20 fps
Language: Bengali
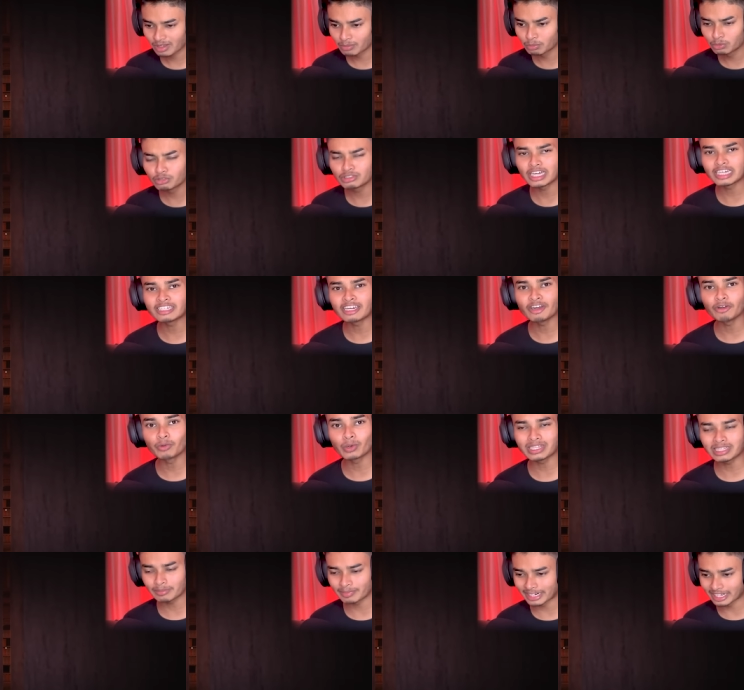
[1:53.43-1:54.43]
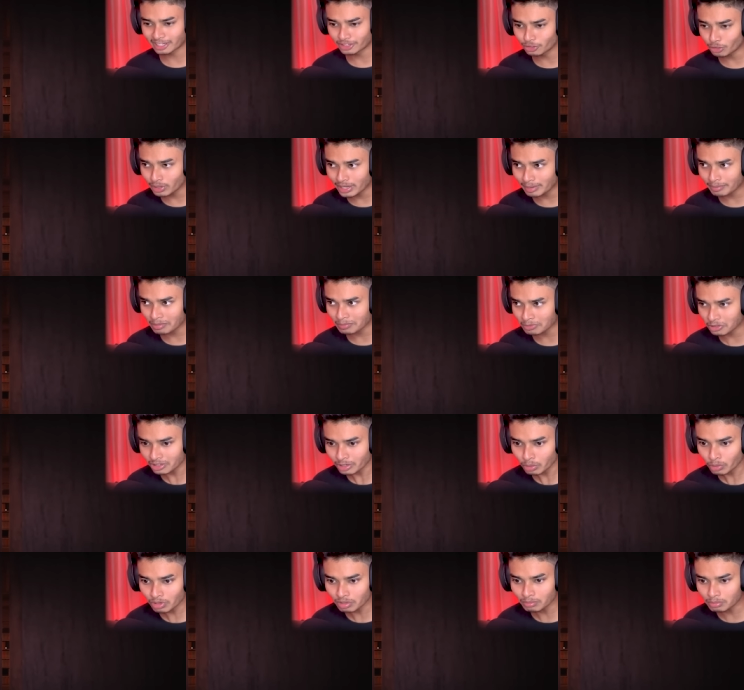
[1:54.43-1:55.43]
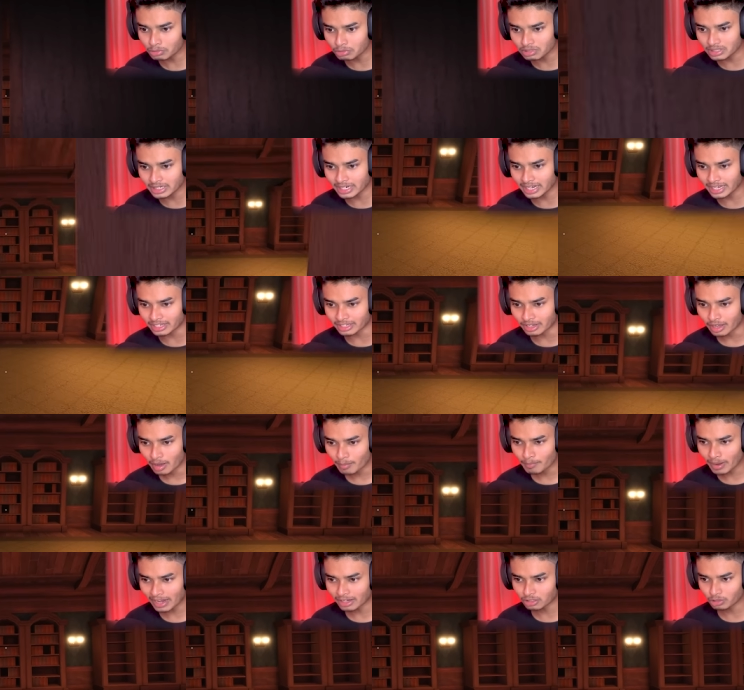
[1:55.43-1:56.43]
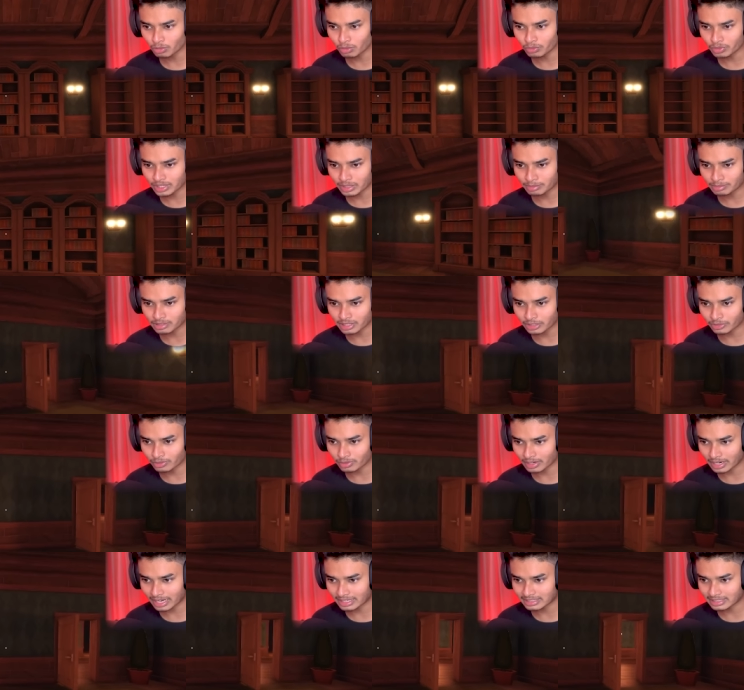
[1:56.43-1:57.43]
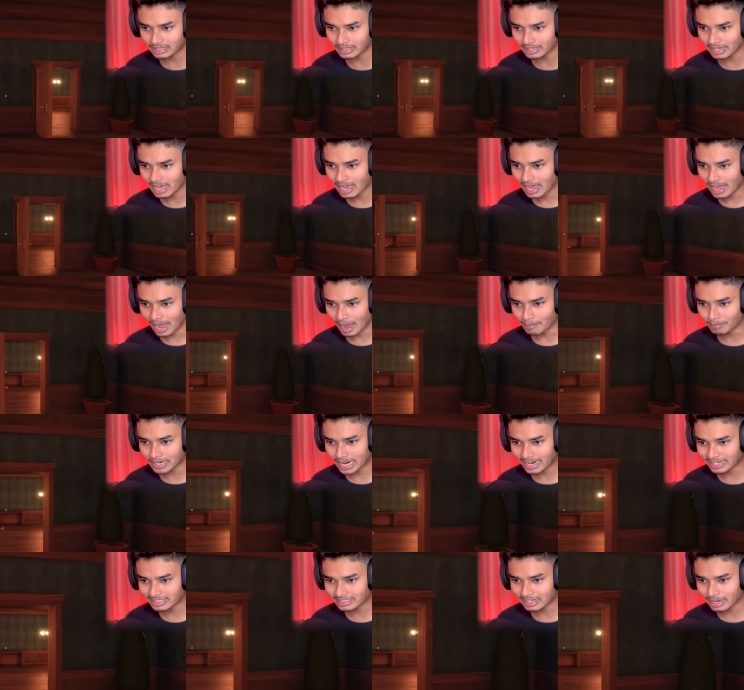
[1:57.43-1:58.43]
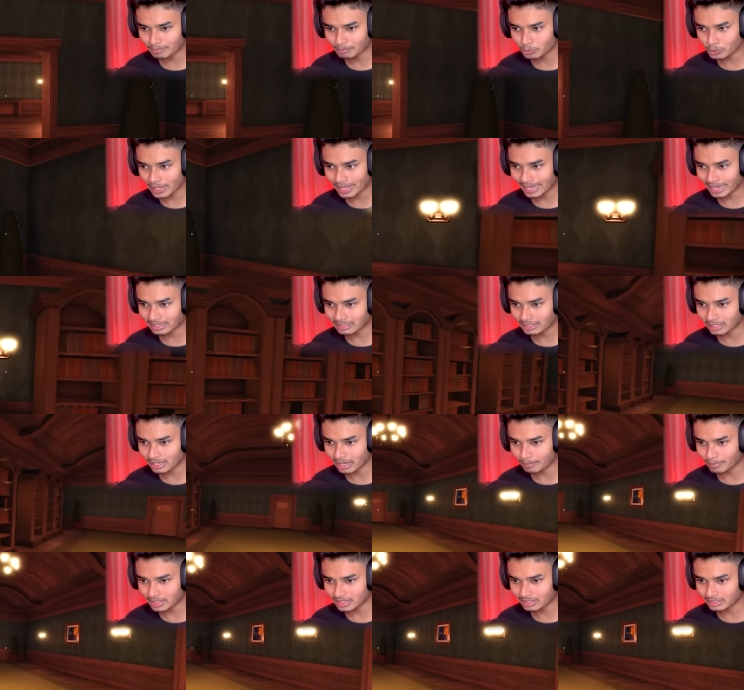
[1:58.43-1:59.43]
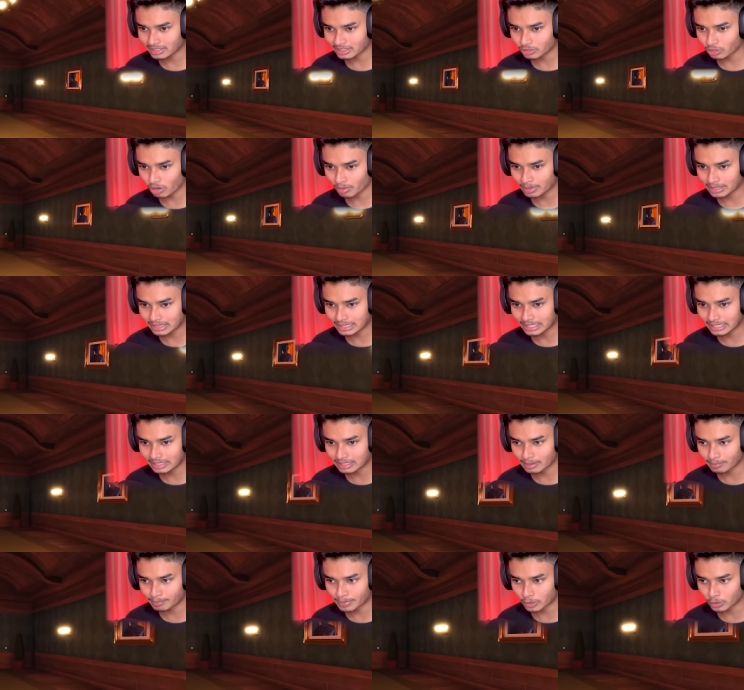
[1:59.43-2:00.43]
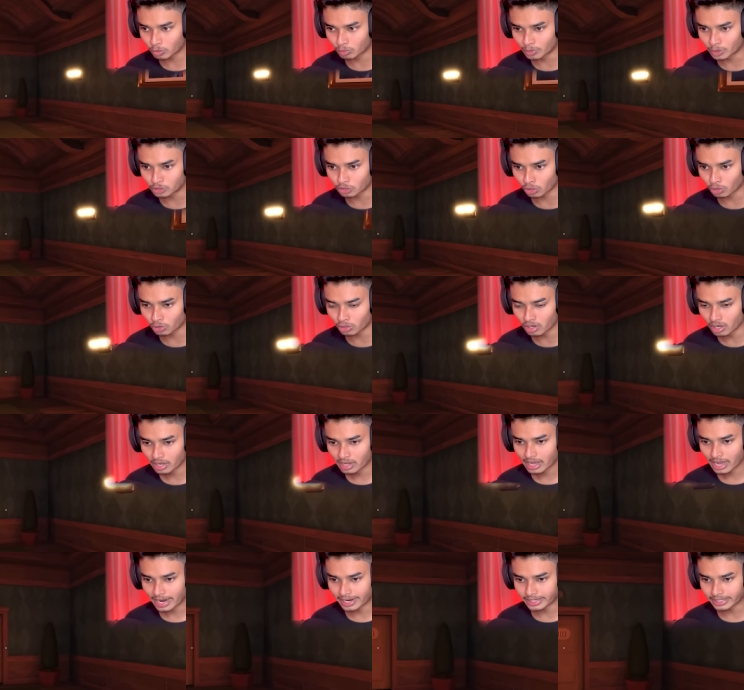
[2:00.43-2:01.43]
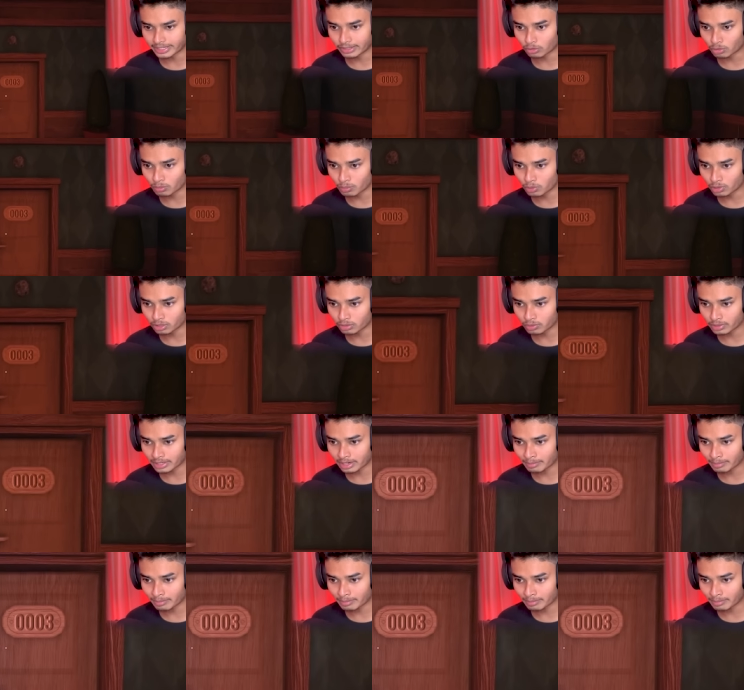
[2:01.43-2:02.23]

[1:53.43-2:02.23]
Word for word: ভূত আসলে লুকাতে পারি কিন্তু গেমের মধ্যে না কোনো ভূতই নেই ফালতু লুকিয়ে ফুকিয়ে কোনো কাজ নেই আমরা আসলাম তো এখান থেকে আমাদের যেতে হবে তিন নম্বর রুমে চলো আর এরকম করে করে না